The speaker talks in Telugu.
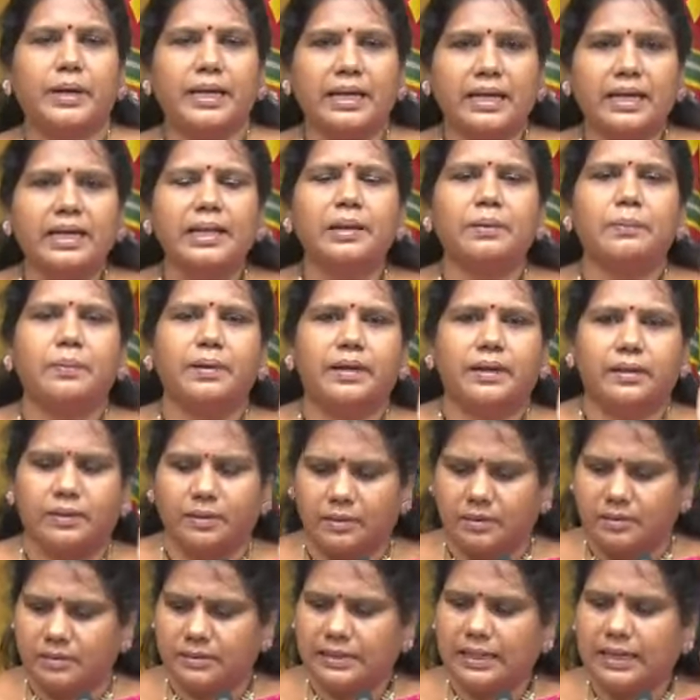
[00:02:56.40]
పక్కన పె
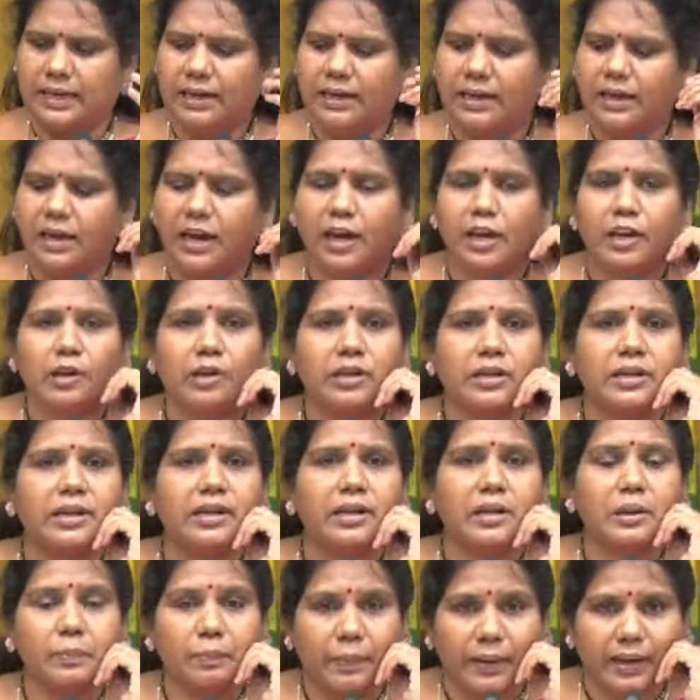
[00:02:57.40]
తల్లి
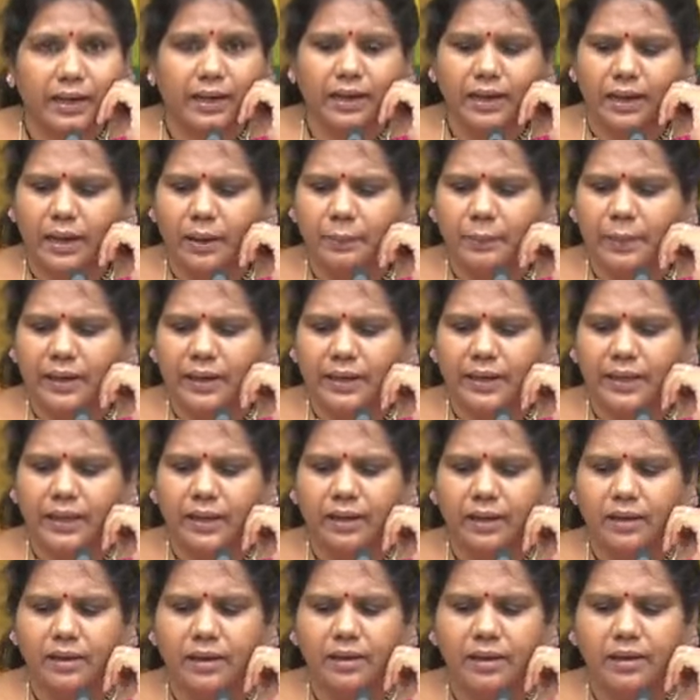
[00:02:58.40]
ఆరోగ్యాన్ని పనంగా
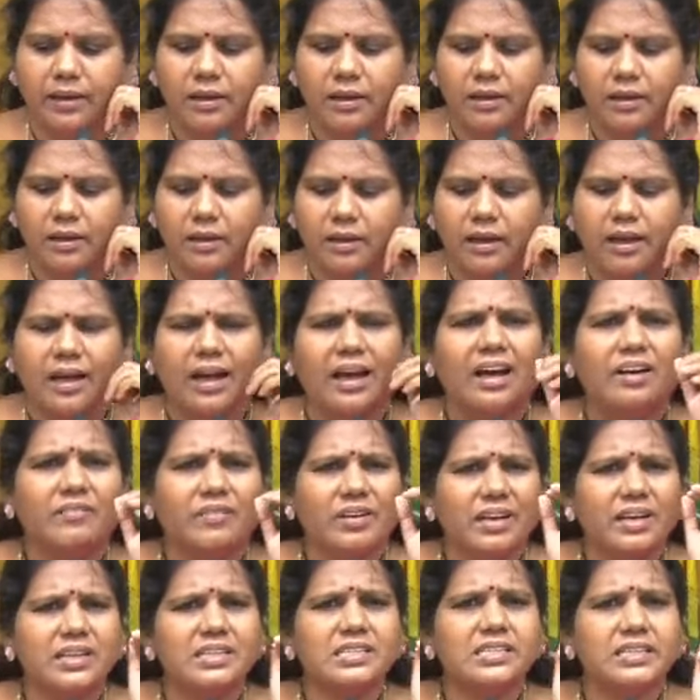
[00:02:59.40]
పెట్టి
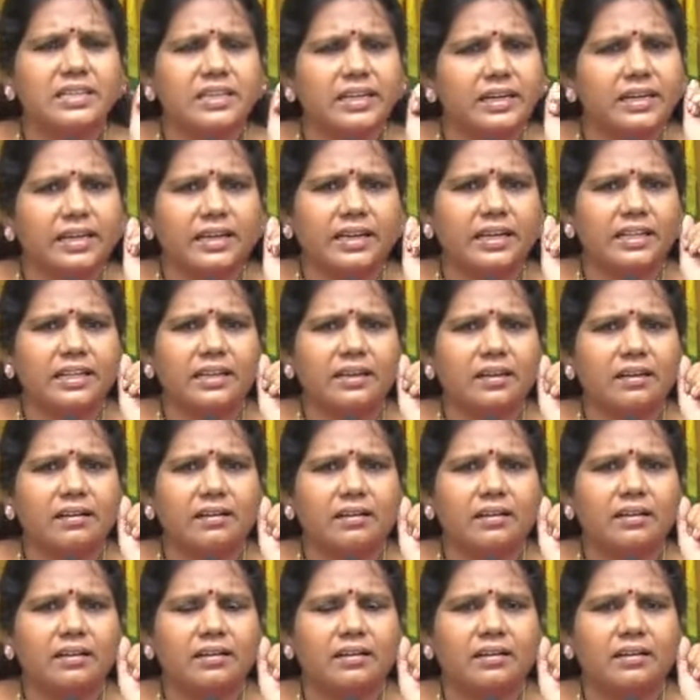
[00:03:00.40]
అవినాష్ రెడ్డి కదా
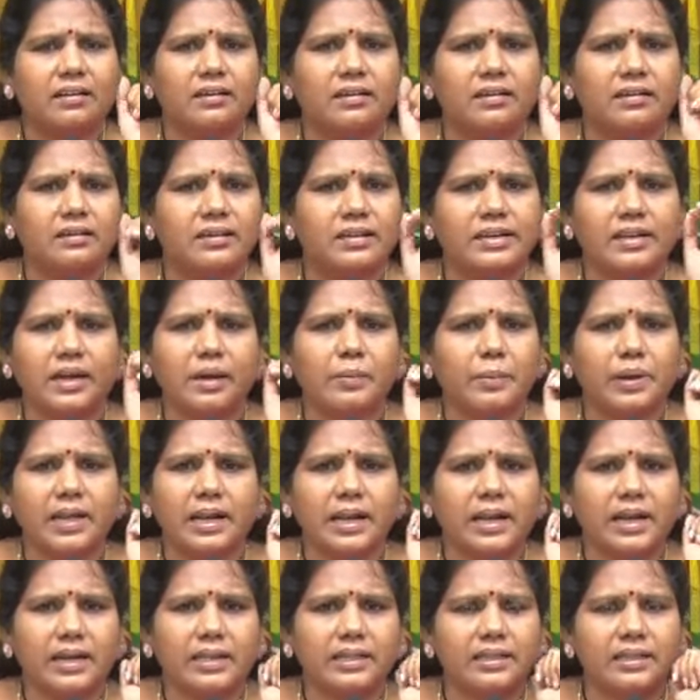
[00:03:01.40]

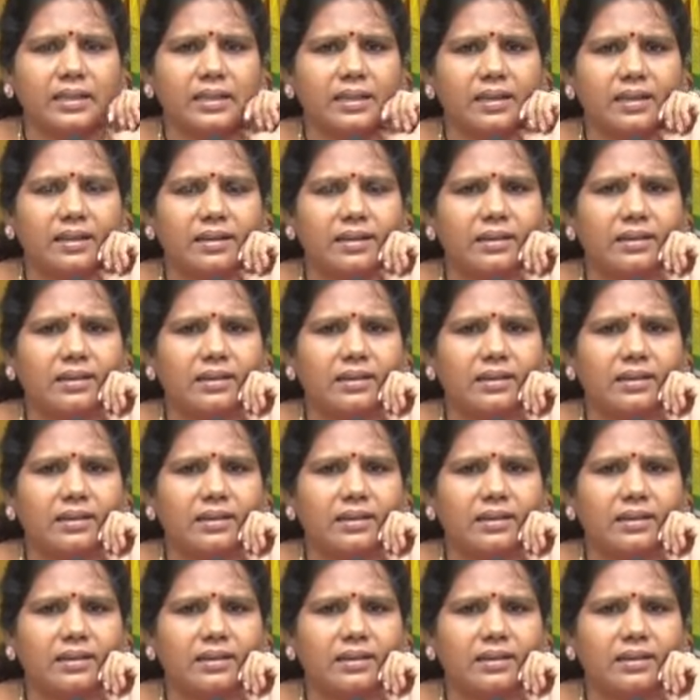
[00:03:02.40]
డ్రామాలు ఆడింది